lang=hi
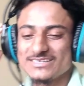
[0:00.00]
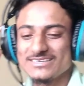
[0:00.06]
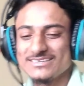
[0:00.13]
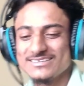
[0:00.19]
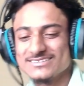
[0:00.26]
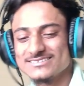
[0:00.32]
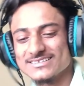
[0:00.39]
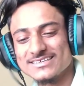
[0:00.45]

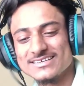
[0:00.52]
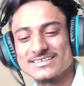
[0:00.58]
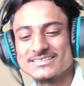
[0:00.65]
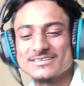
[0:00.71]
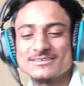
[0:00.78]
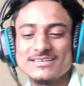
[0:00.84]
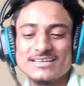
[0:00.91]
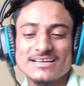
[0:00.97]
किस तरीके
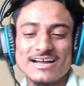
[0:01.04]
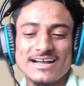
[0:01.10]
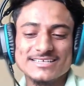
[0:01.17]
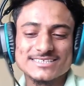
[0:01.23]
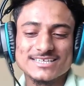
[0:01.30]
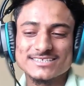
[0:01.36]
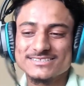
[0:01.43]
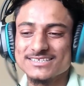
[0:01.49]
से ये
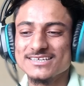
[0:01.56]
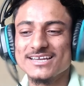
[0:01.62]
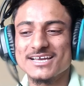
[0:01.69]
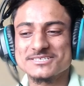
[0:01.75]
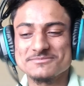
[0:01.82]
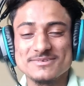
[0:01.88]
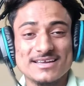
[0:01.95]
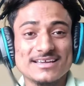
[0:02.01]
गांजा वाला सीन
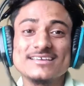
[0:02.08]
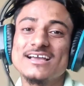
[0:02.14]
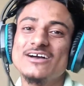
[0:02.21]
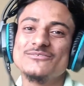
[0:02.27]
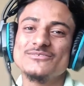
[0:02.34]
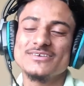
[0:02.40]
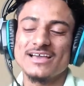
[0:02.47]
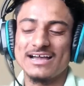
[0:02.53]
लास्ट में ना
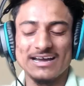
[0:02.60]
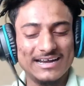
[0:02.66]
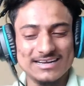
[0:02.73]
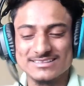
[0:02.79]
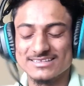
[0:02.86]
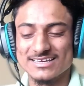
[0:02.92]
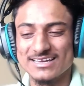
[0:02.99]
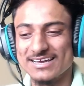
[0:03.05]
काफ़ी
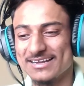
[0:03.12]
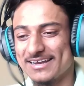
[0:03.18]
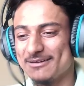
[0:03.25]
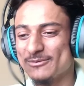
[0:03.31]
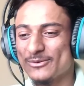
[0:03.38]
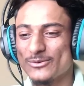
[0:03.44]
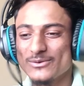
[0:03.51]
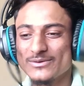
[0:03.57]
हार्ड था यार
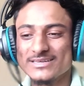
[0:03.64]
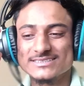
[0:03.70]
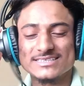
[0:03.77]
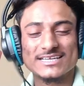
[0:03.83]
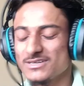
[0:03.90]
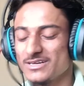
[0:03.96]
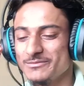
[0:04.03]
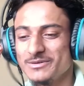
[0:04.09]
आप लोगों को
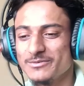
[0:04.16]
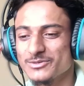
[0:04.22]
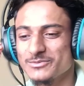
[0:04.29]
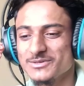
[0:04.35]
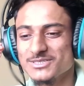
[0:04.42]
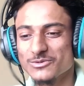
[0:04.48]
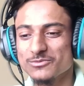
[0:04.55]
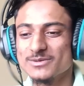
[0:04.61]
कैसा लगा कमेंट
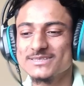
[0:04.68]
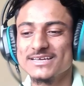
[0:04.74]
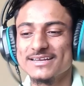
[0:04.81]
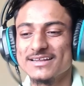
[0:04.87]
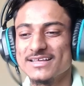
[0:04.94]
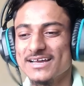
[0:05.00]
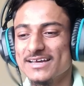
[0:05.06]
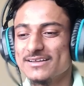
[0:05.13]
बॉक्स में ज़रूर
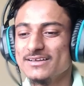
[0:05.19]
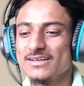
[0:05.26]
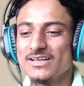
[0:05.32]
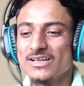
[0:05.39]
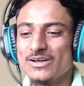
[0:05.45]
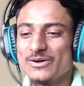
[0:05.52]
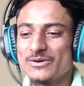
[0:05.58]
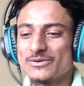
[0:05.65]
बताना यार
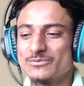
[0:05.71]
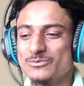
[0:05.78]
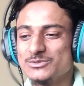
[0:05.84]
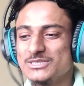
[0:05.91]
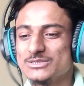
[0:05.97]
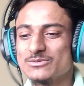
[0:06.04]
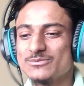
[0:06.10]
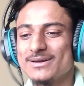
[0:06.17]
और
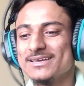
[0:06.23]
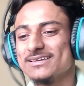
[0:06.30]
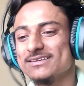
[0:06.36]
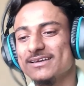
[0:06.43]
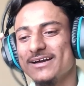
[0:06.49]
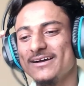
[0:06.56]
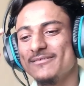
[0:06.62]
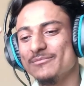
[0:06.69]
मुझे तो भाई
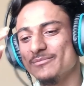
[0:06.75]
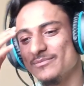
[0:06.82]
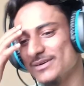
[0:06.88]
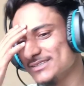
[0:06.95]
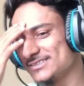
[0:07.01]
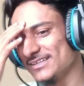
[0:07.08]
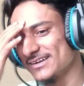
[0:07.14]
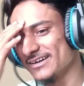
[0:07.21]
क्या
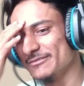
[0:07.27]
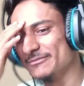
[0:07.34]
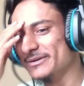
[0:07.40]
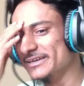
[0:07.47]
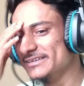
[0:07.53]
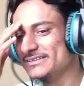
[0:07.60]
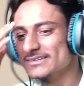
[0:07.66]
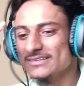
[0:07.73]
मस्त लगा
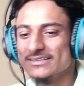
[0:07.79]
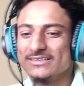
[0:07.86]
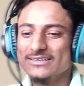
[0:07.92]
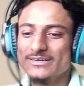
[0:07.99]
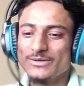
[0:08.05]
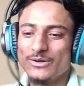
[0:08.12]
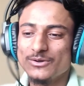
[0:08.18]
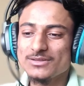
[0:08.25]
भाई
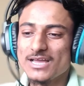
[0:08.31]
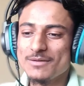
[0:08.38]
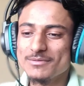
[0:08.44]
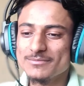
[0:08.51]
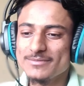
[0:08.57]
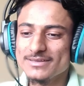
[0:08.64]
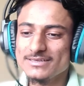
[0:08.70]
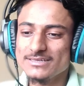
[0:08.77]
और यहाँ
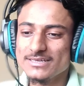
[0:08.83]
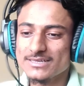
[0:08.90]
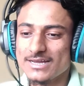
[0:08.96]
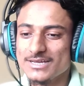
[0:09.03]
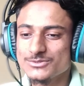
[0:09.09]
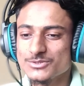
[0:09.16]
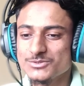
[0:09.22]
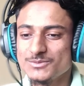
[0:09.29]
पर भाई एक
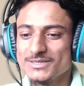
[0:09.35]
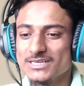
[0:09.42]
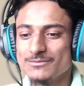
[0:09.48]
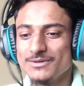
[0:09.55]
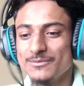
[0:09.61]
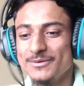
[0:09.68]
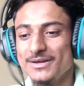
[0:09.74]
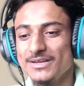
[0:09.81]
सौ स्पीड का
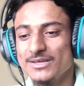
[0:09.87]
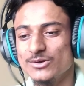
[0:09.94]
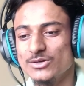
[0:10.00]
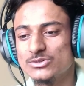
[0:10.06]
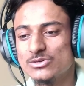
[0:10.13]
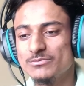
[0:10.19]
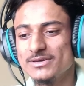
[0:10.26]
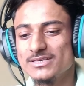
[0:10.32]
भी वीडियो
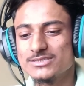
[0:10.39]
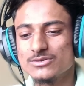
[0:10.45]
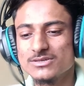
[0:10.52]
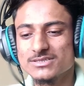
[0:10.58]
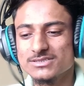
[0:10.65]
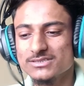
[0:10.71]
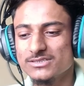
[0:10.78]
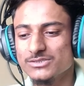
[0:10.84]
है तो मैं इसको
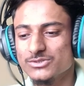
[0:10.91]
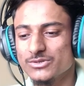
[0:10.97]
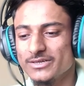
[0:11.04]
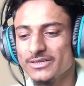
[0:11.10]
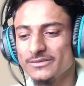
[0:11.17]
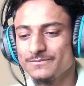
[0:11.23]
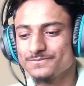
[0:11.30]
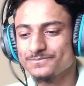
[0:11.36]
किसी दिन जो है